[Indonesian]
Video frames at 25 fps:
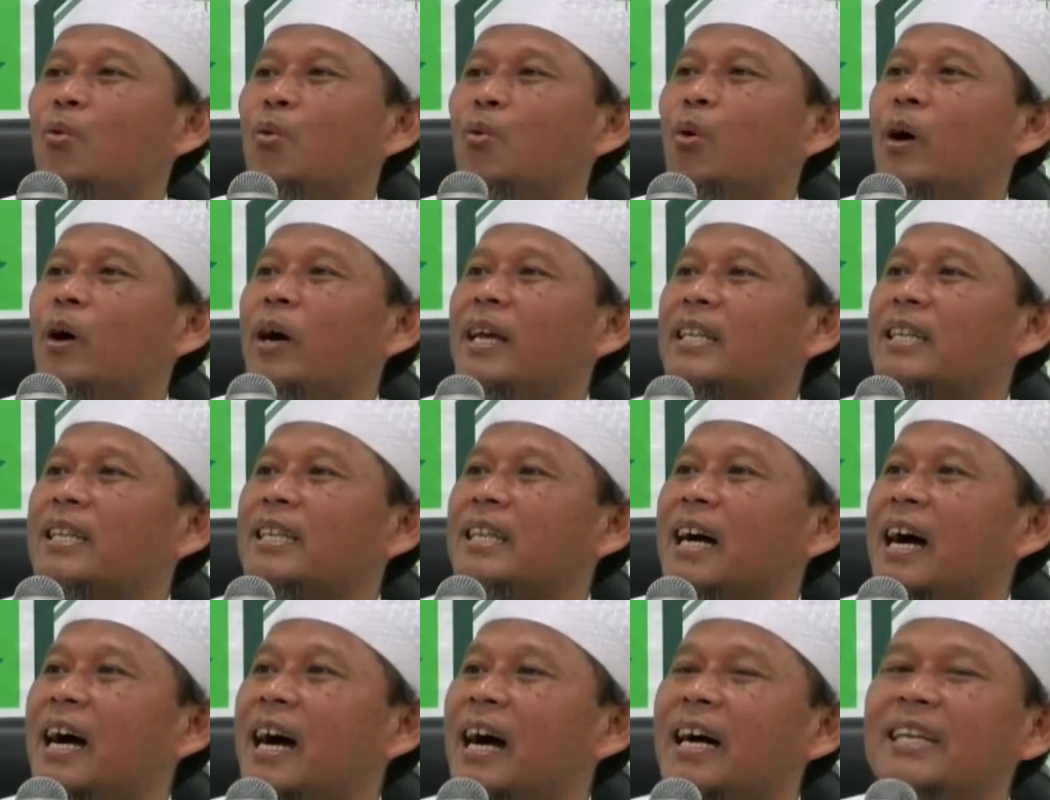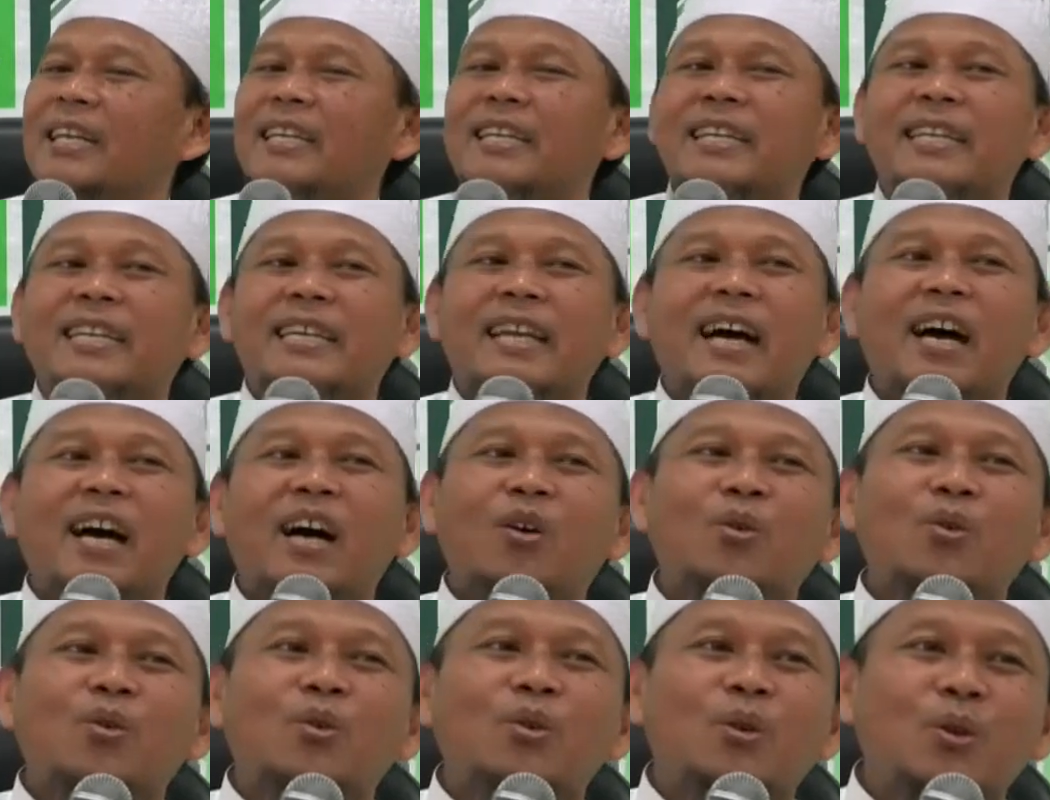wa yata'adda
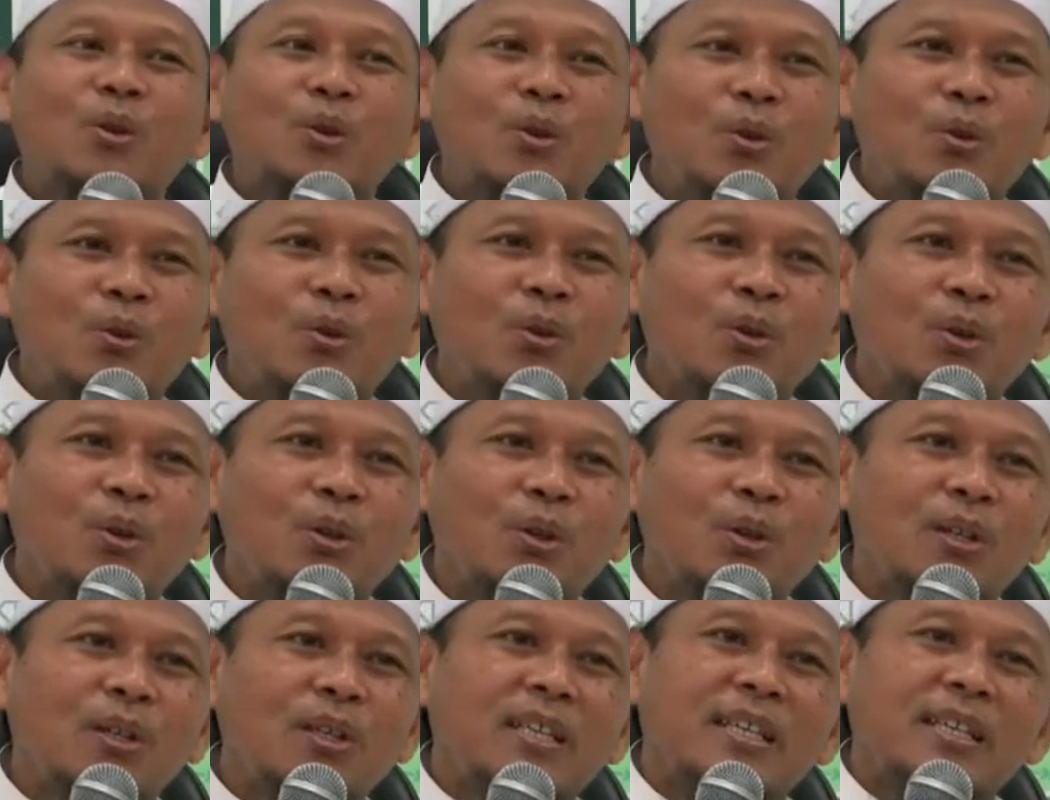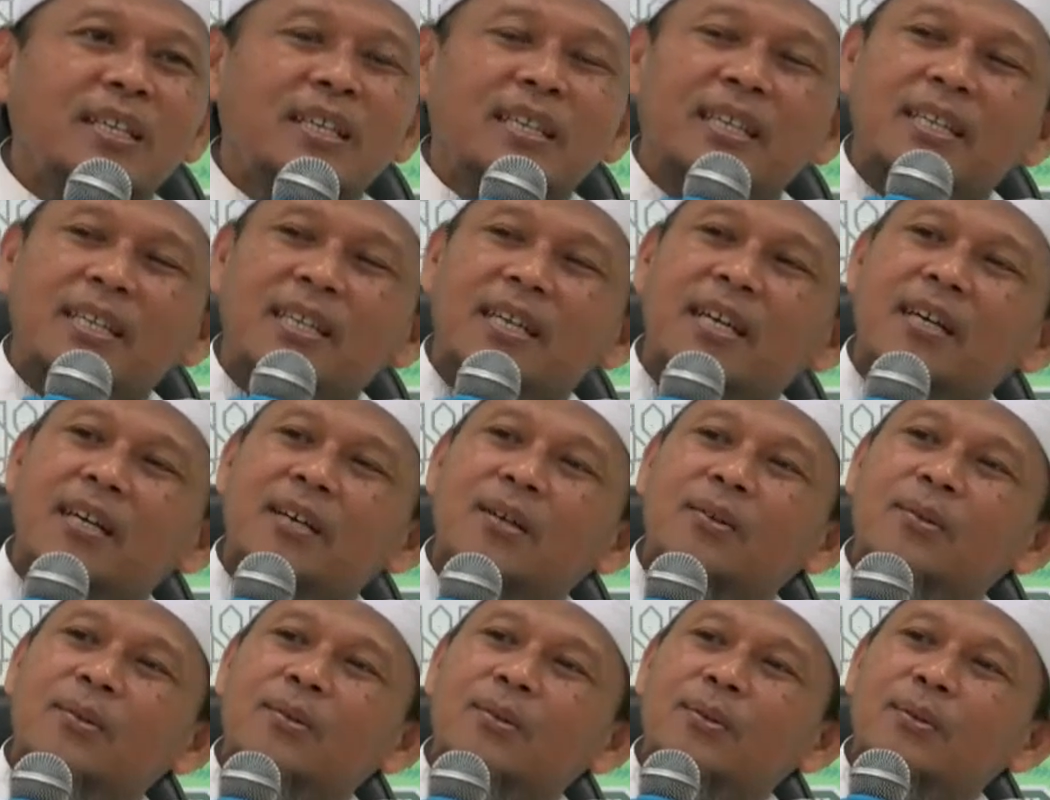
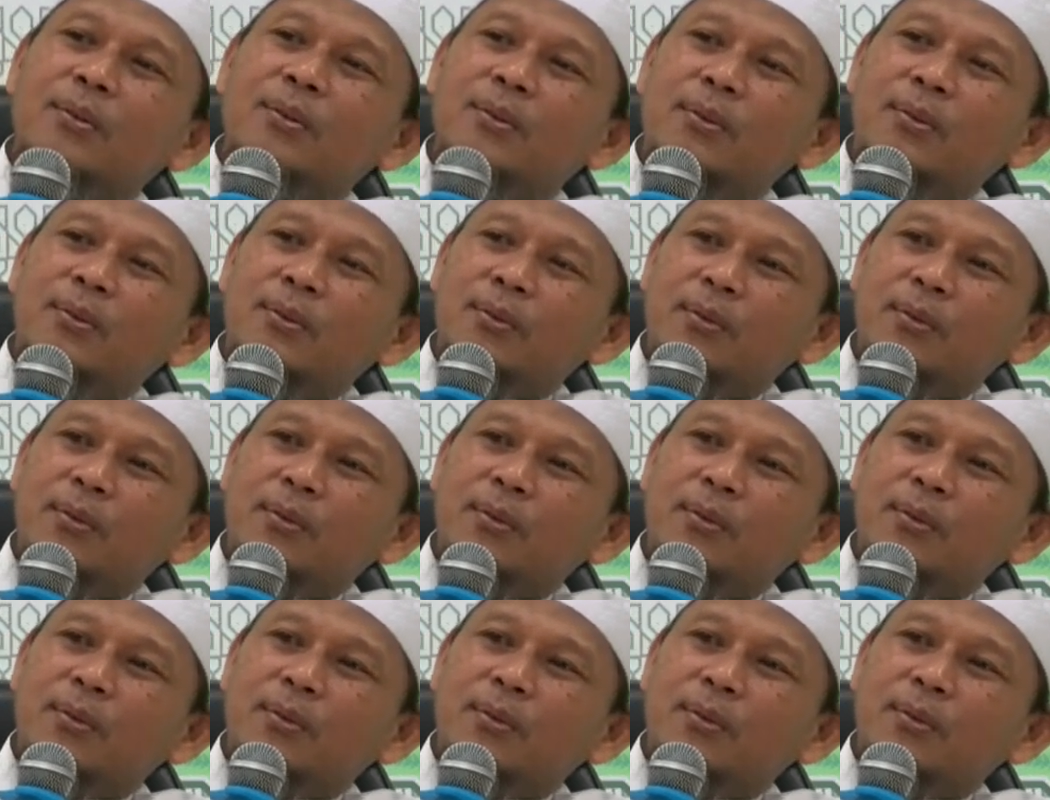hududahu